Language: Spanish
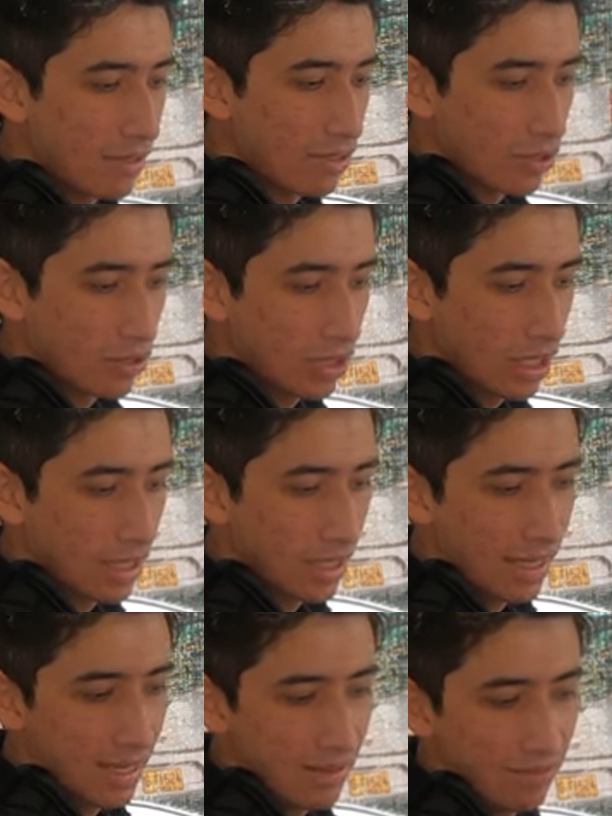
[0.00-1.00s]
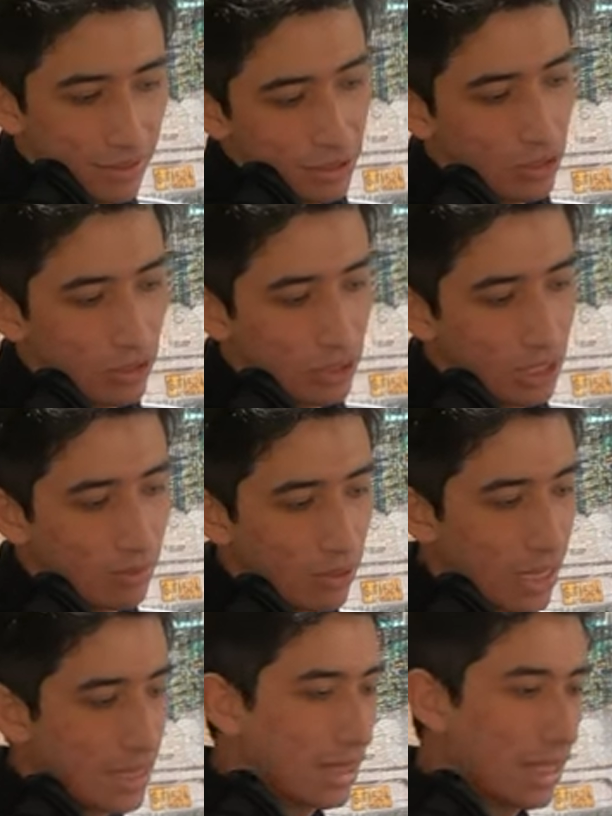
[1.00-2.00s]
versión tiene calefacción del
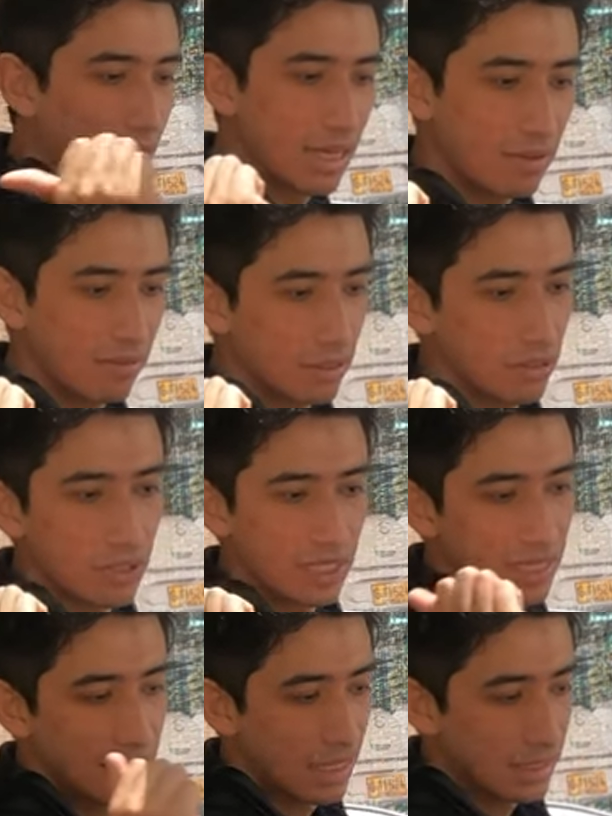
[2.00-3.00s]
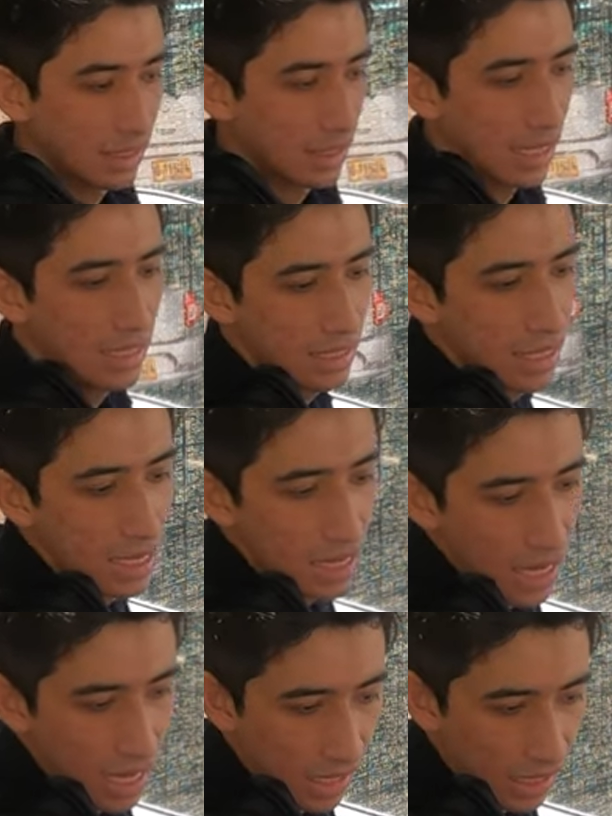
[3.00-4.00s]
volante, calefacción en las sillas de atrás.
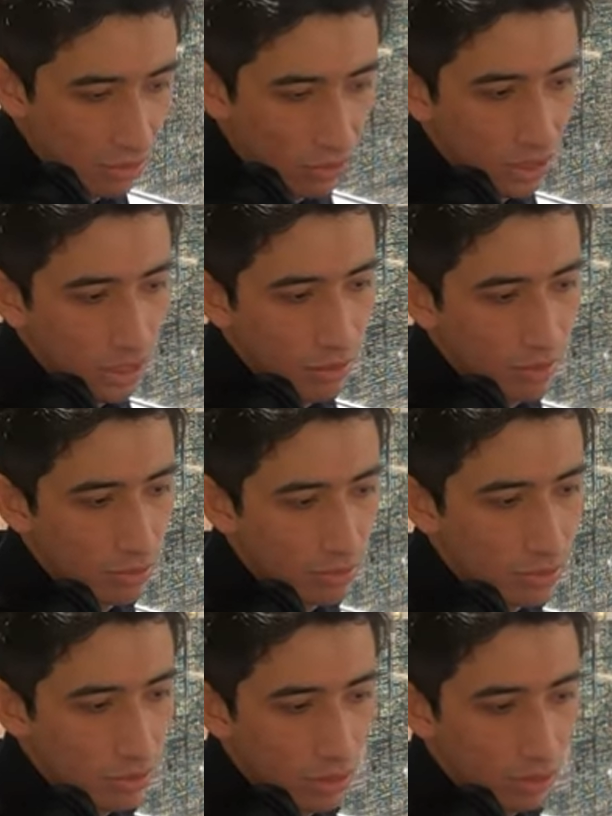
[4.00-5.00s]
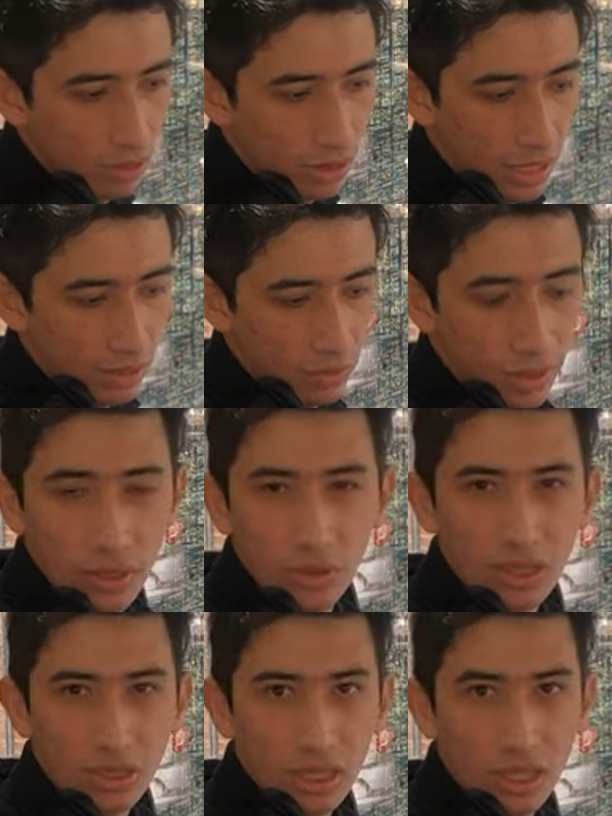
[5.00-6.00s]
Acá lo que ya habíamos visto, la toma de
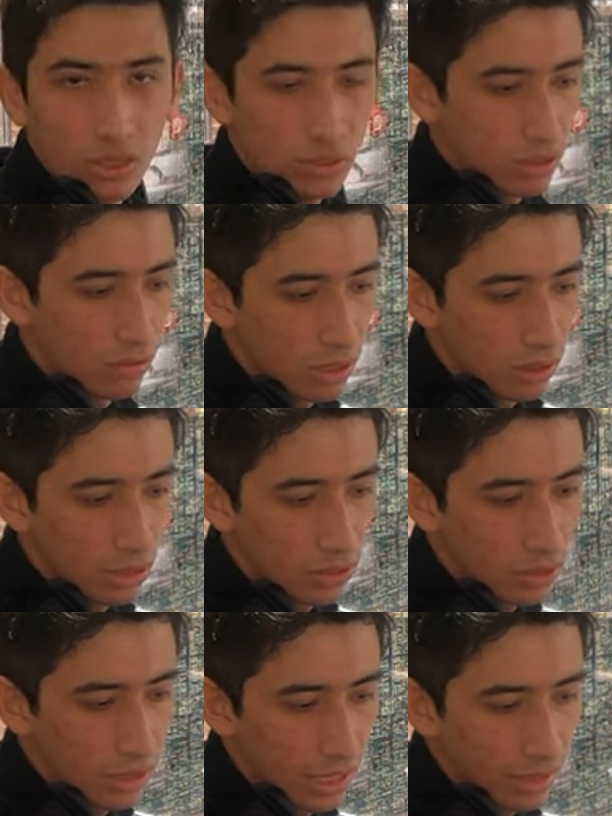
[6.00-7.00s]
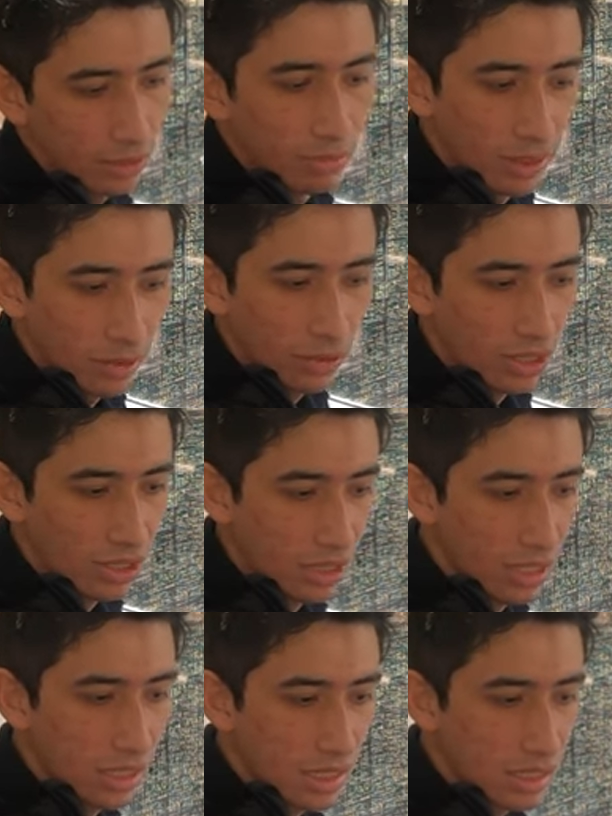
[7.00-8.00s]
corriente de 12 voltios, la toma de
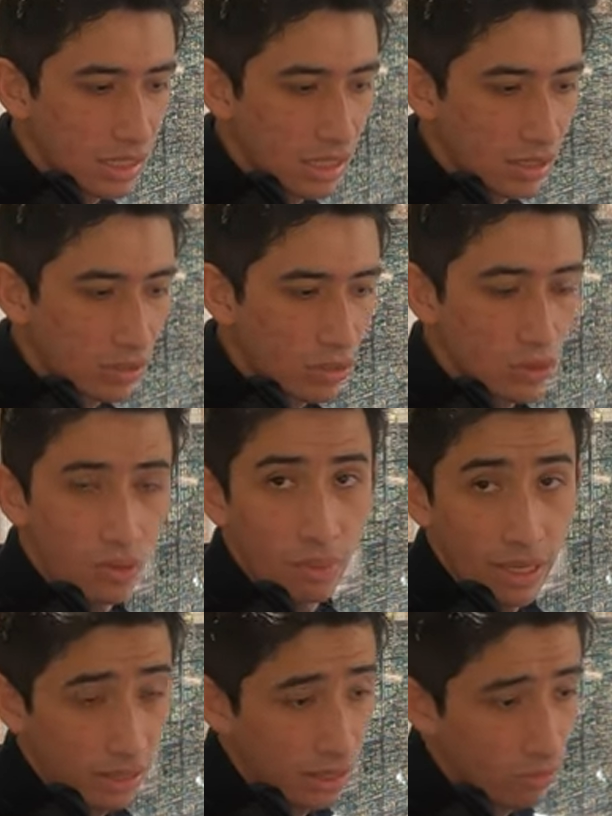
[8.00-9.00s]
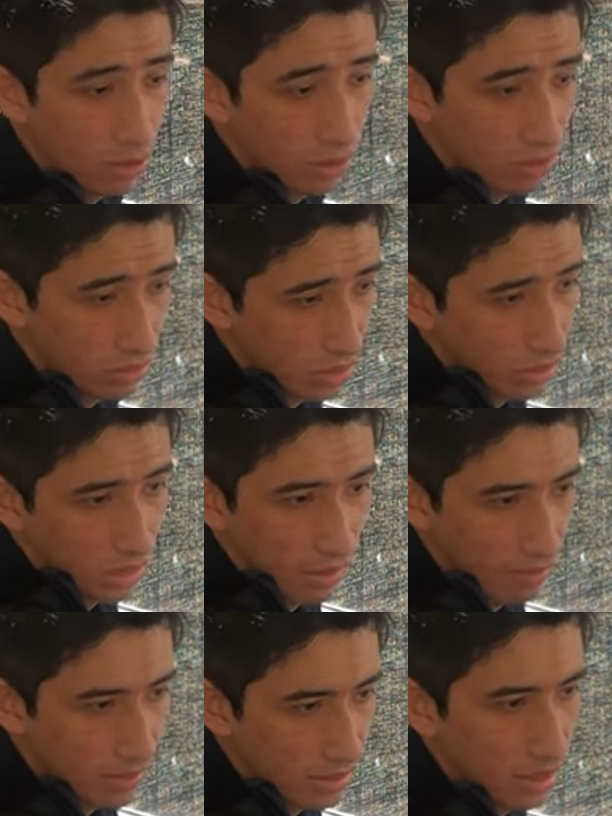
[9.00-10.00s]
corriente de 120 voltios,
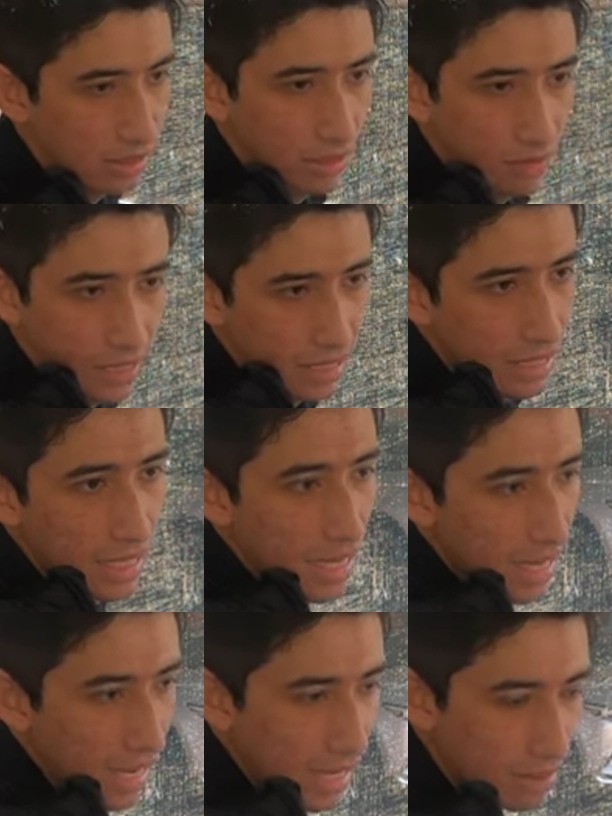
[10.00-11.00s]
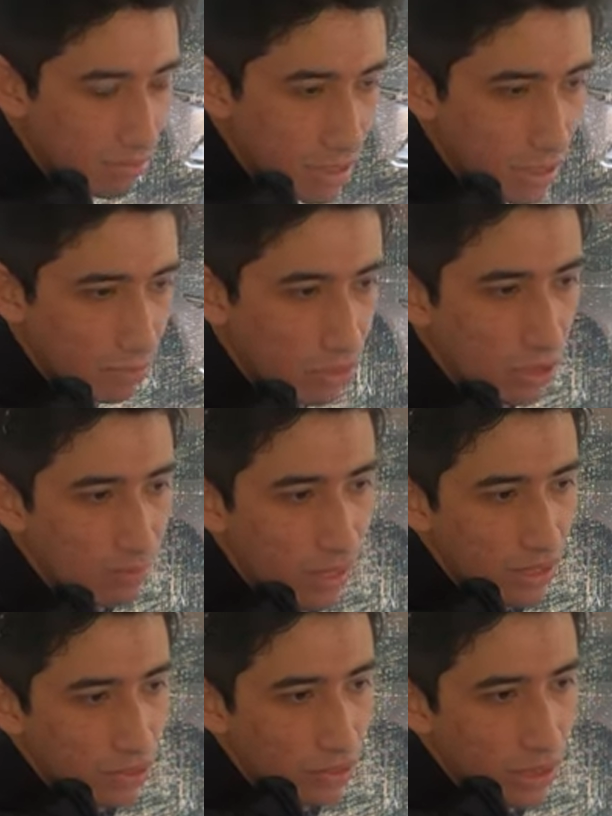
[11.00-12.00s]
está bastante bien. El mismo
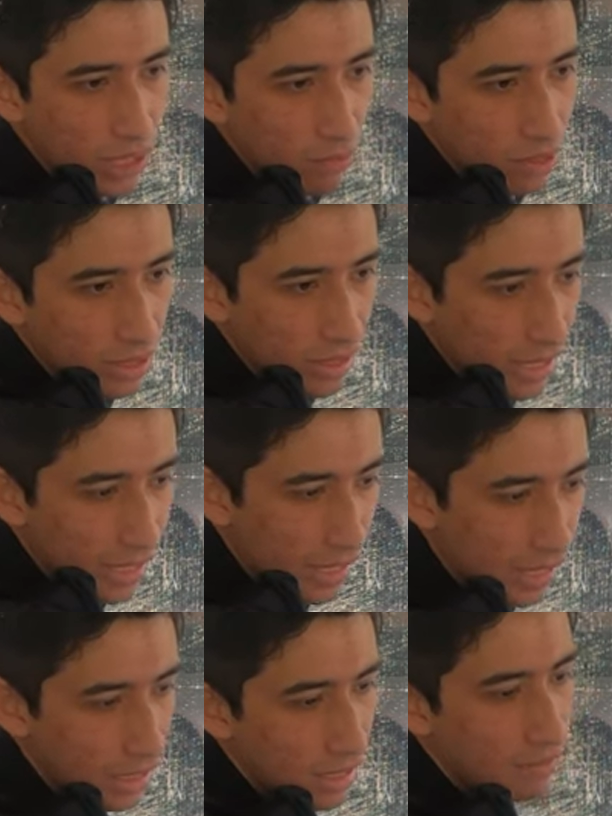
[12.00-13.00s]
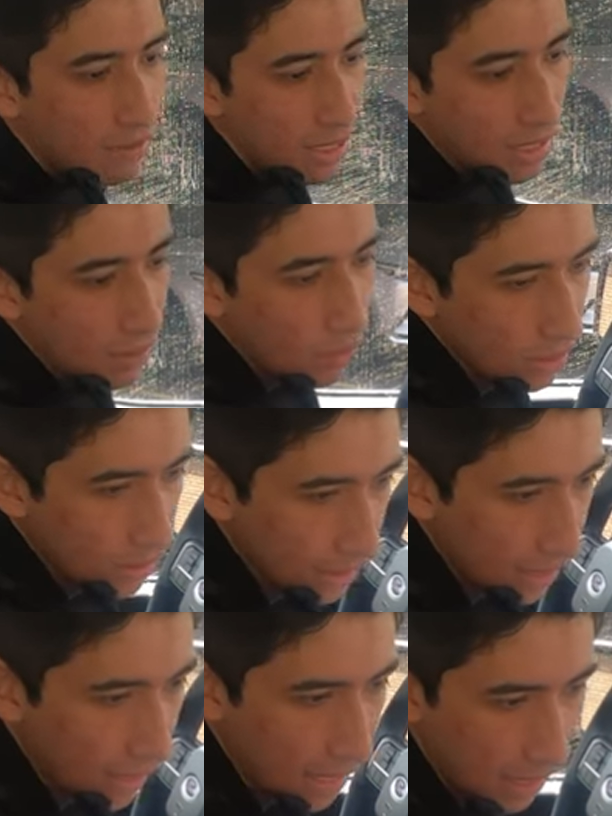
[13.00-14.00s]
espacio de la guantera acá arriba, la
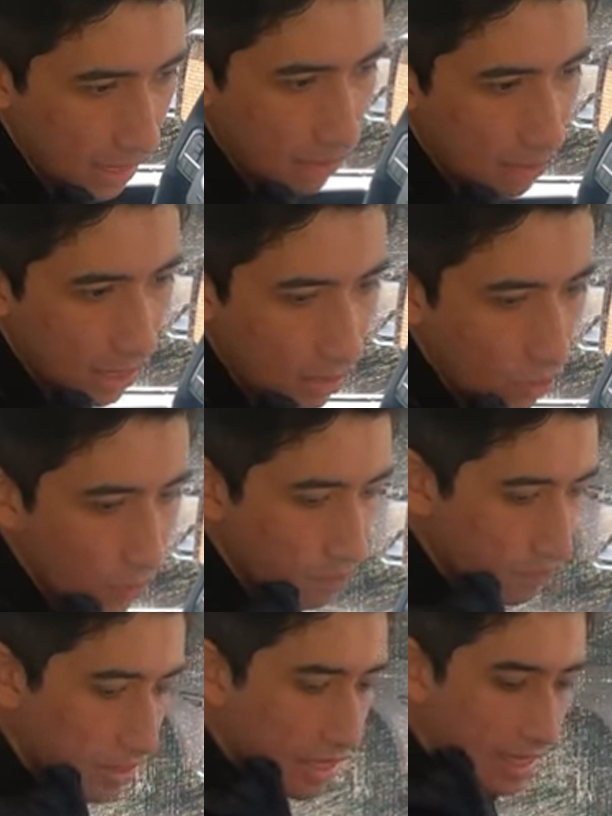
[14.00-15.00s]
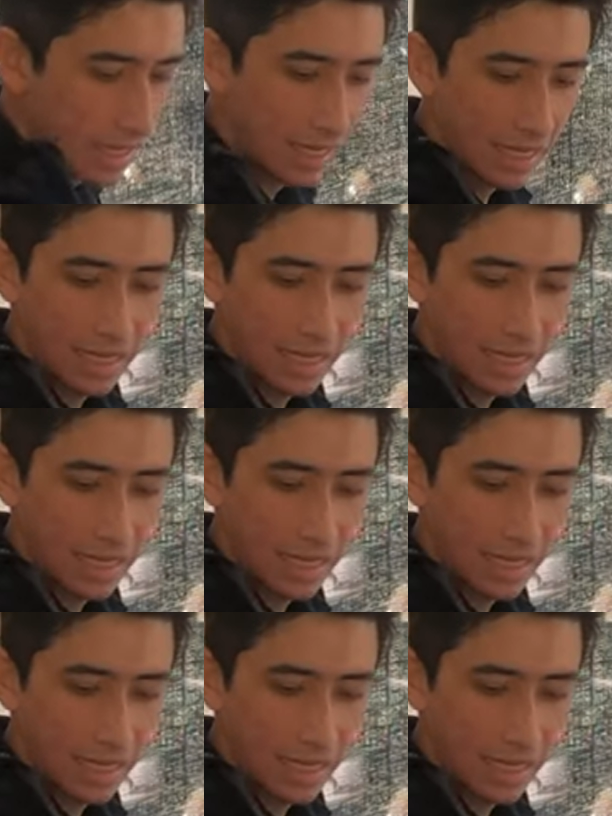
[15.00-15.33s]
guantera acá abajo. Y en